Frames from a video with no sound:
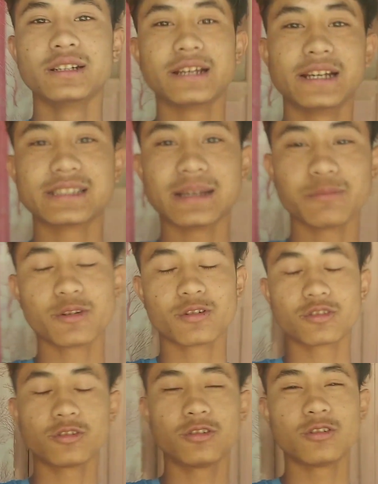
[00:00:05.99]
गैस आप लोग
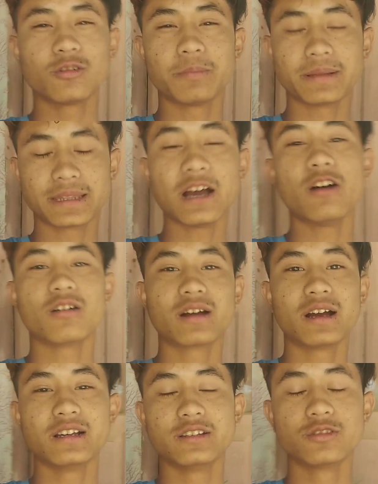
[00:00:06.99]
को तो पता
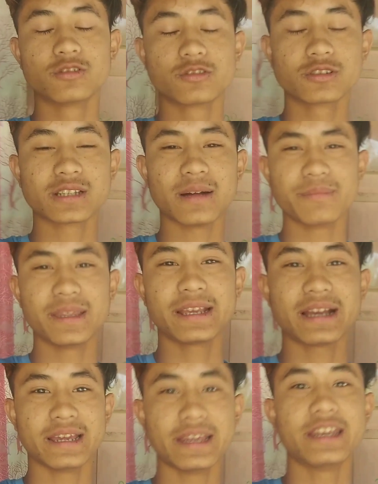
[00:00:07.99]
होगा जो जो सामने
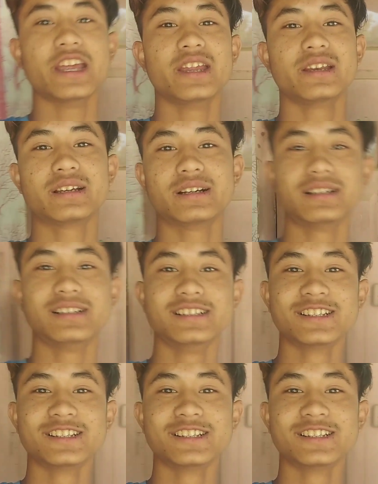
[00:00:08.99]
का है डैन का